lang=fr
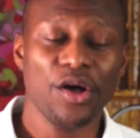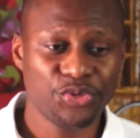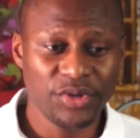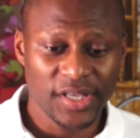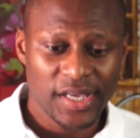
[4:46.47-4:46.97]

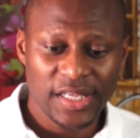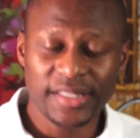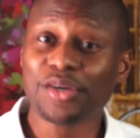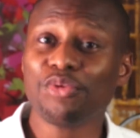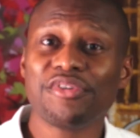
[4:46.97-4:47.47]
Ensuite,
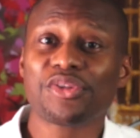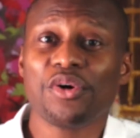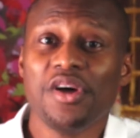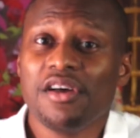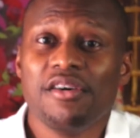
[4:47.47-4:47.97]
ils découvrent
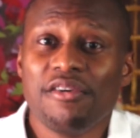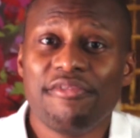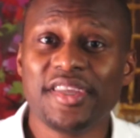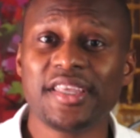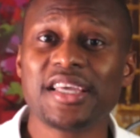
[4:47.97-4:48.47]
votre euh,
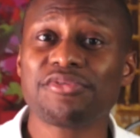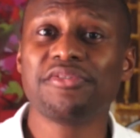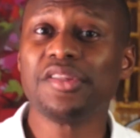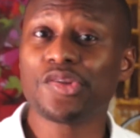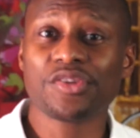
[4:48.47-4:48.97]
VDS,
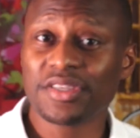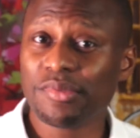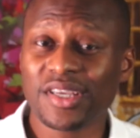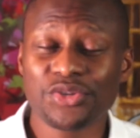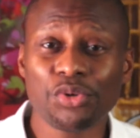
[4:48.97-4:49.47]
votre vidéo de
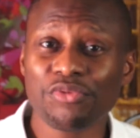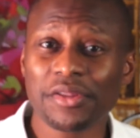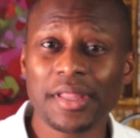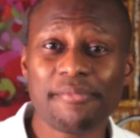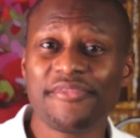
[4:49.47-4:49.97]
sensibilisation,
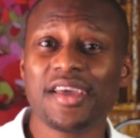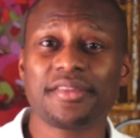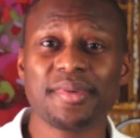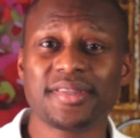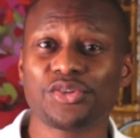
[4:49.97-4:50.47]
votre
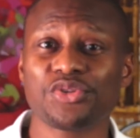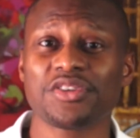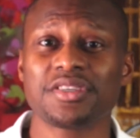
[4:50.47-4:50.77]
MVS, message de